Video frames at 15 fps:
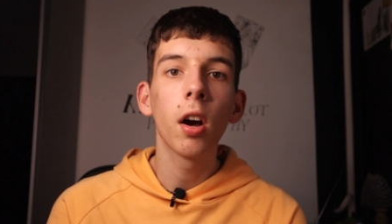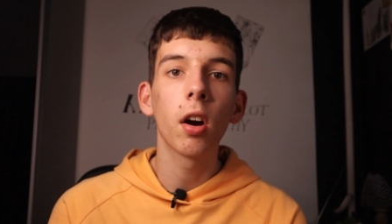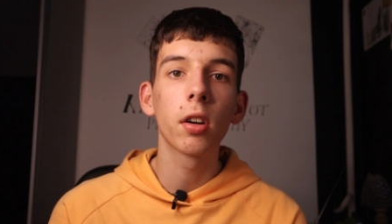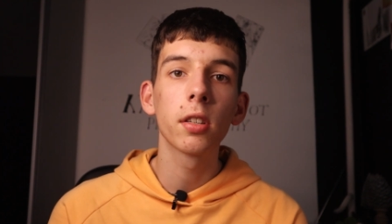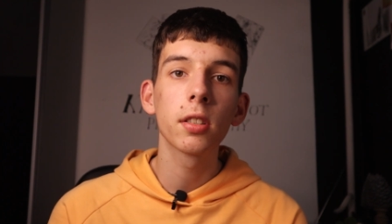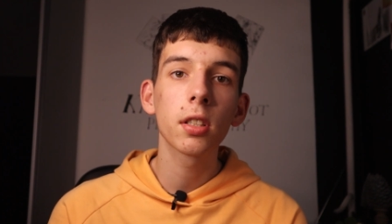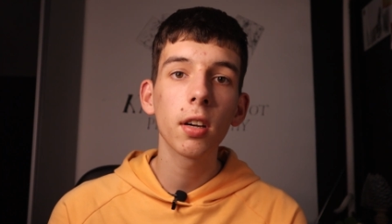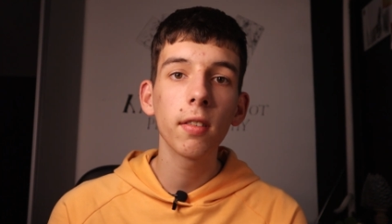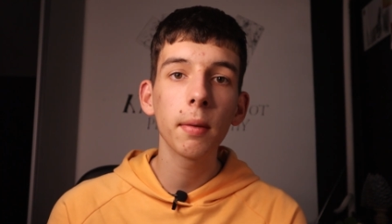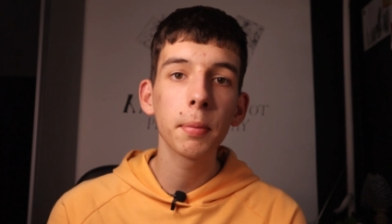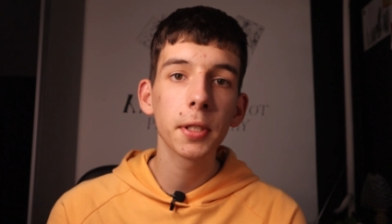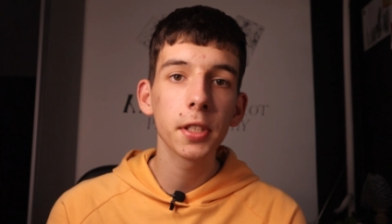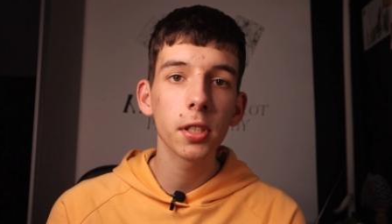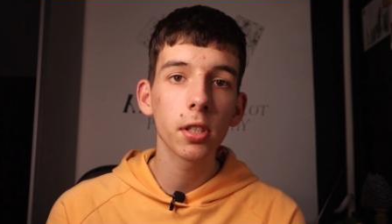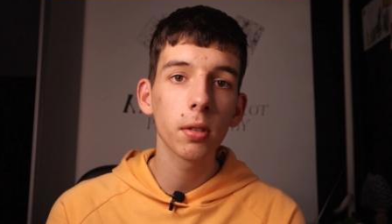Ogniskowa
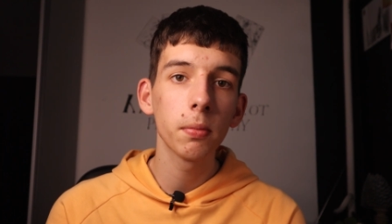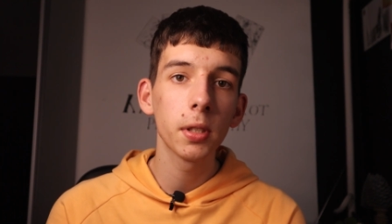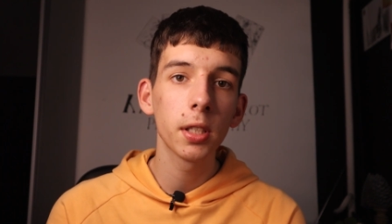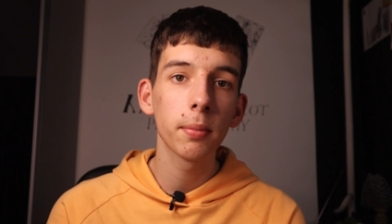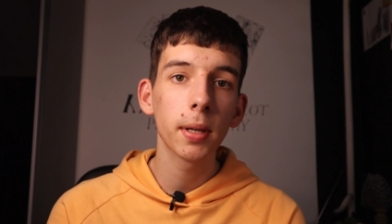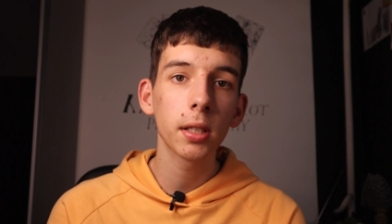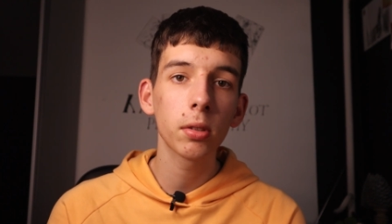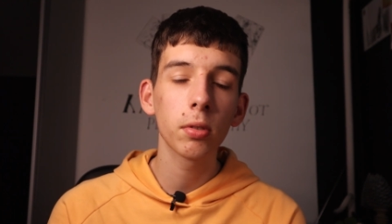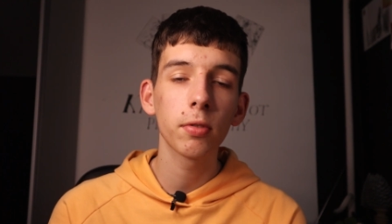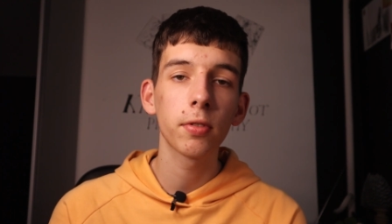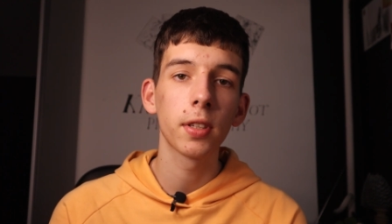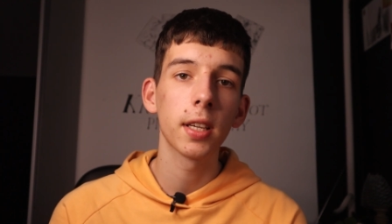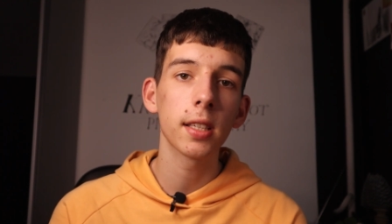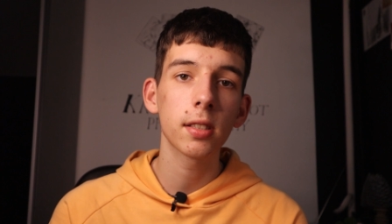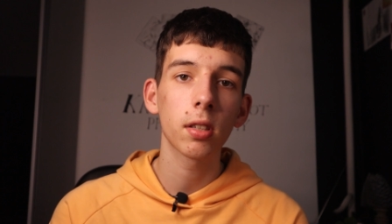50 mm
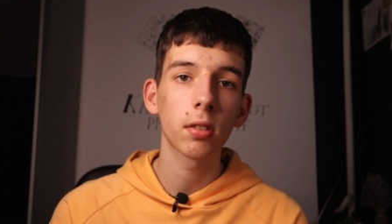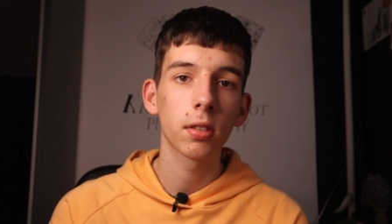jest